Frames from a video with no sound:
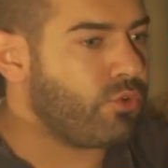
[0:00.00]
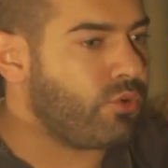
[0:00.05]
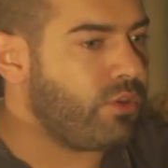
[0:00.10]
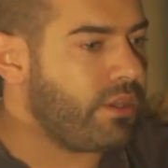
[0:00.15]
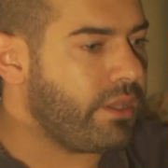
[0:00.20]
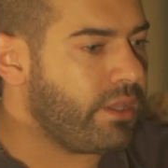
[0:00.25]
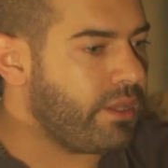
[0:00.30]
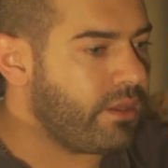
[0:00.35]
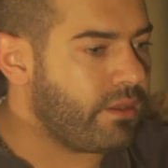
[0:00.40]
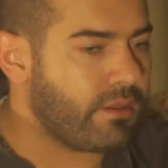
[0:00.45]
تقول
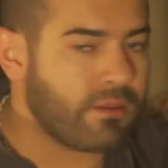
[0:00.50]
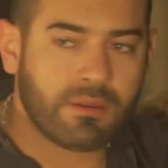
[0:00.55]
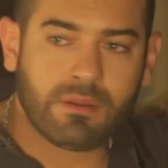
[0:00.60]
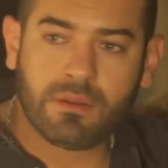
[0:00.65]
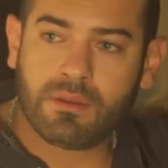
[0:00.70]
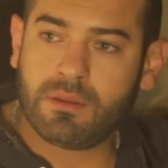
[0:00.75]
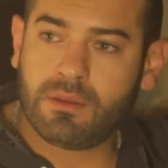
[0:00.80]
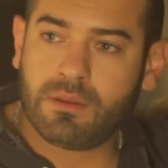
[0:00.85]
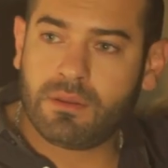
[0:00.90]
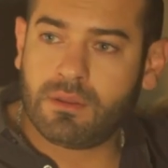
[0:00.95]
لي ايه
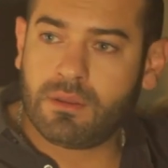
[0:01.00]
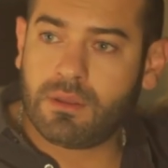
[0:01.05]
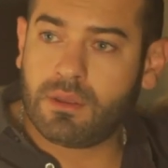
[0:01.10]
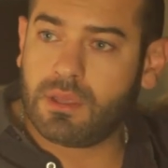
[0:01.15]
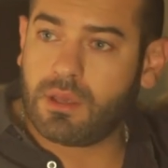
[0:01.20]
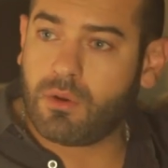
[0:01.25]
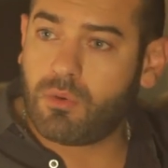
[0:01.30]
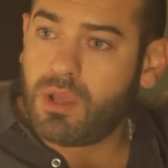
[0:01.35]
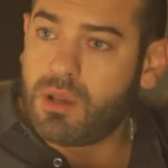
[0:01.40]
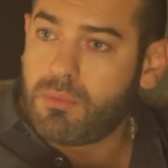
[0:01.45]

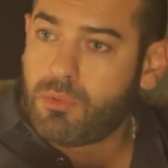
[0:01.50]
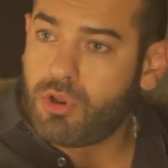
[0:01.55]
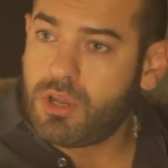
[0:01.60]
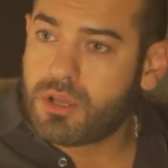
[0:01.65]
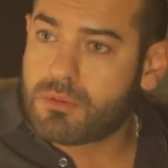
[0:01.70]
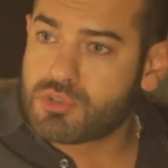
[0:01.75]
يا وليه بقول